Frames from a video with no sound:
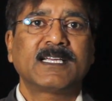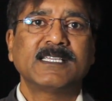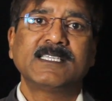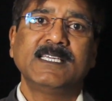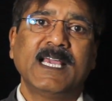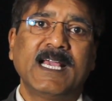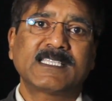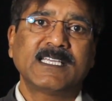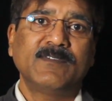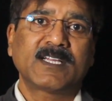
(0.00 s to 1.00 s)
किसी
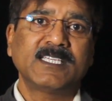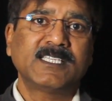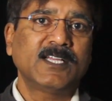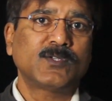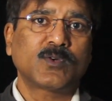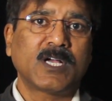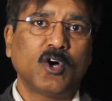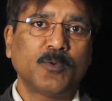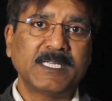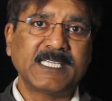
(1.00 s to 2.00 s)
ऐसे व्यक्ति से जो
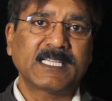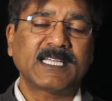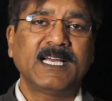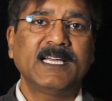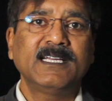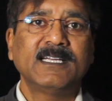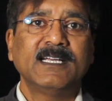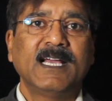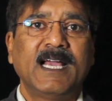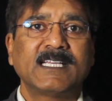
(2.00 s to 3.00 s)
गांव में जाता है
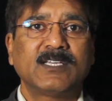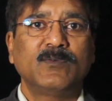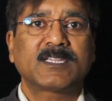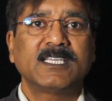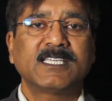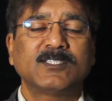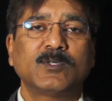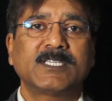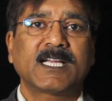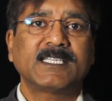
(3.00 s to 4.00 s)
ऐसे व्यक्ति से
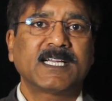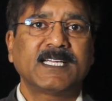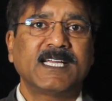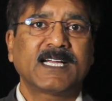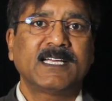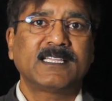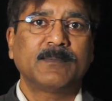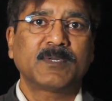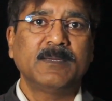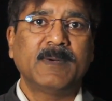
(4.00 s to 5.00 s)
जो जगह जगह जाके
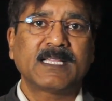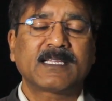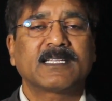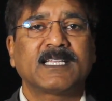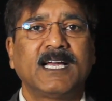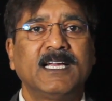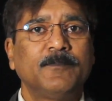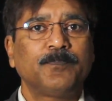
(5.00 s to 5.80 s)
धमकी बात करता है